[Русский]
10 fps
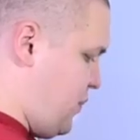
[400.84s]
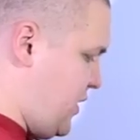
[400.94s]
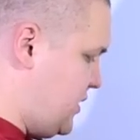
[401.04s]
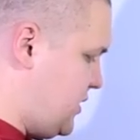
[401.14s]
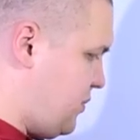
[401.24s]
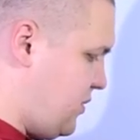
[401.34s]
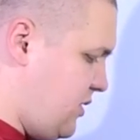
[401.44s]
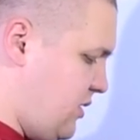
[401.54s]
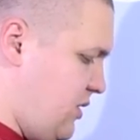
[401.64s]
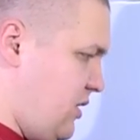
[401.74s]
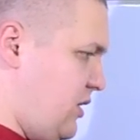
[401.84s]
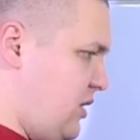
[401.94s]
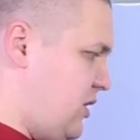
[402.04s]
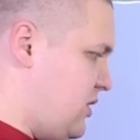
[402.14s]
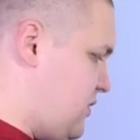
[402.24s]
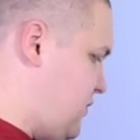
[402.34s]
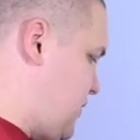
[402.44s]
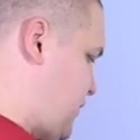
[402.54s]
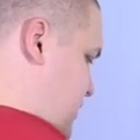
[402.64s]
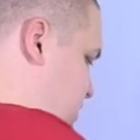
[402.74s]
принцип из
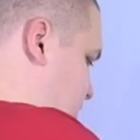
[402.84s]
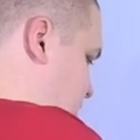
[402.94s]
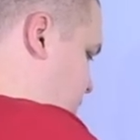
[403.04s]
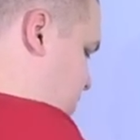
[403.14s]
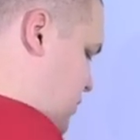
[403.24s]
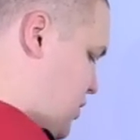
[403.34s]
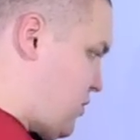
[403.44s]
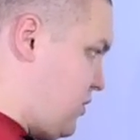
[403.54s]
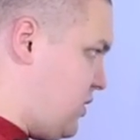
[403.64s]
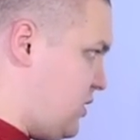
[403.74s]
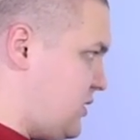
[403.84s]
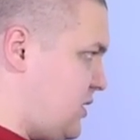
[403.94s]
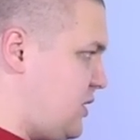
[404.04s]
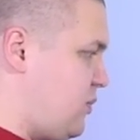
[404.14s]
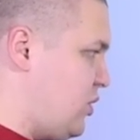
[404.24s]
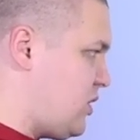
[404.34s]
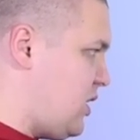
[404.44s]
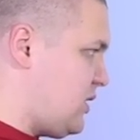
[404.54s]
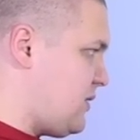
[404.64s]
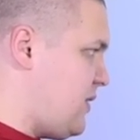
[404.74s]
физики по седьмому, э, за седьмой
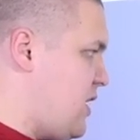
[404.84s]
класс.